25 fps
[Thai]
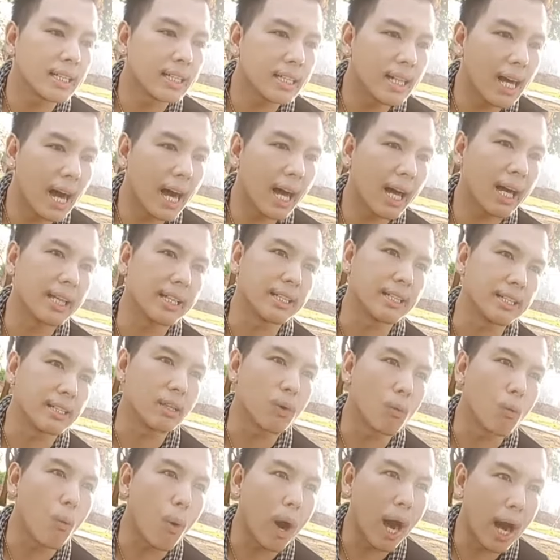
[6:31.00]
ได้
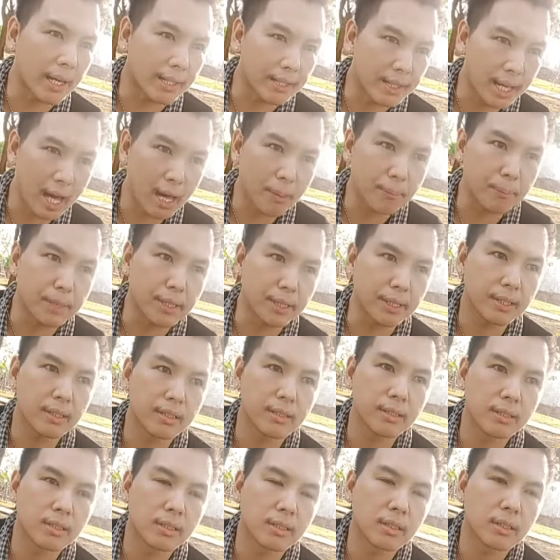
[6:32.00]
วางยาพิษ
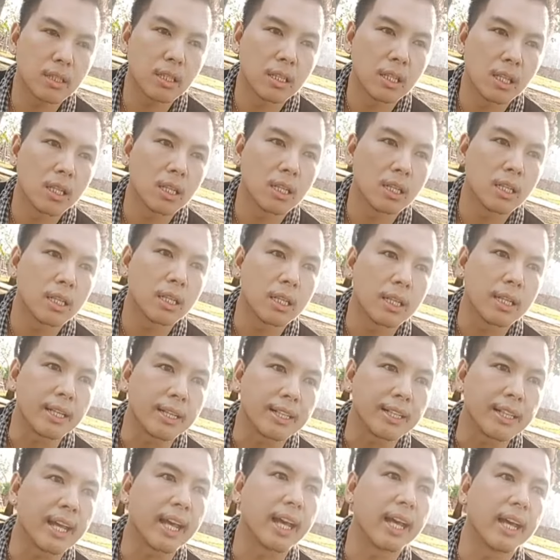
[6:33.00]

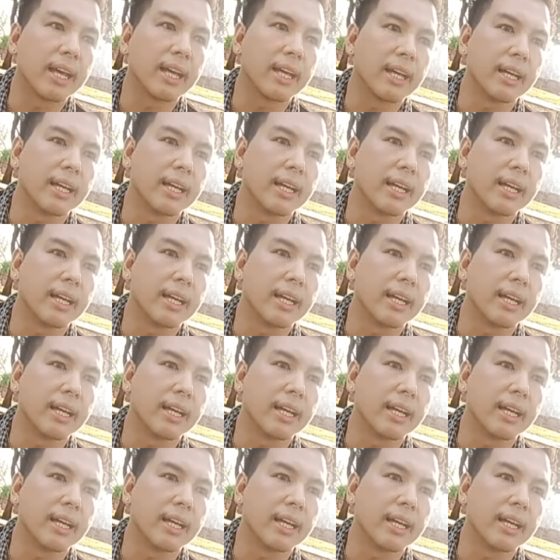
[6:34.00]
แด่